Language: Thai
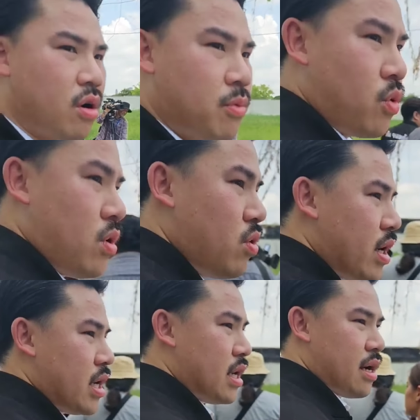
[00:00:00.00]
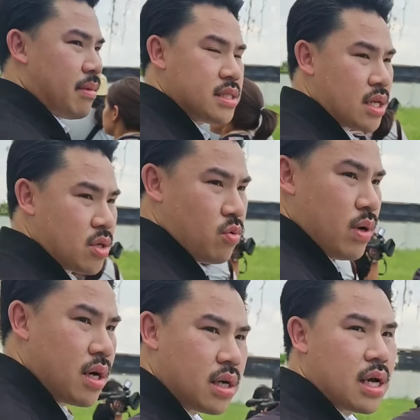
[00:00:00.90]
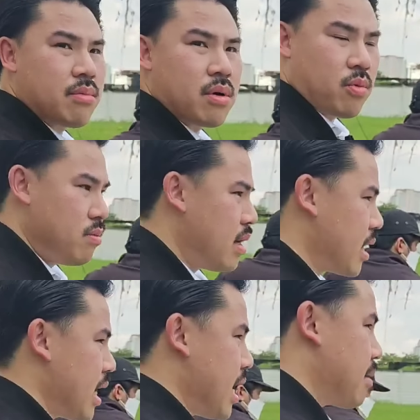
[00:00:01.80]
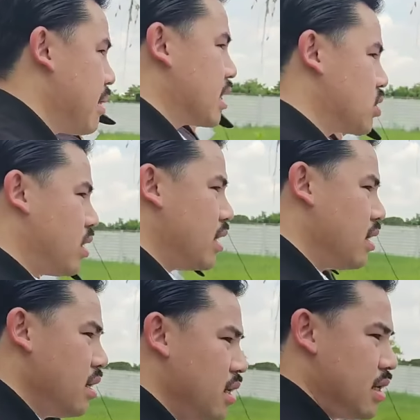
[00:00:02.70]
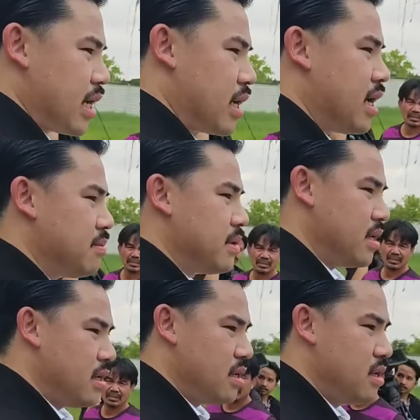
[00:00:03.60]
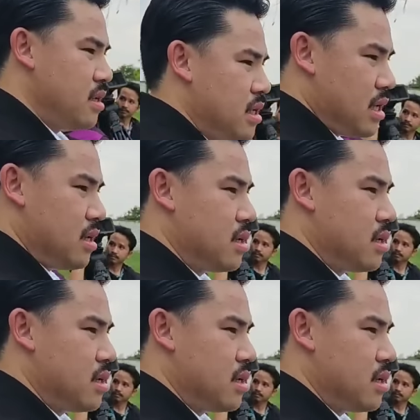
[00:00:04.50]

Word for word: อบคุณด้วยนะบริษัทยูเวิร์กนะครับขอบคุณมากน่ารักมากช่วยเด็กนะครับนะ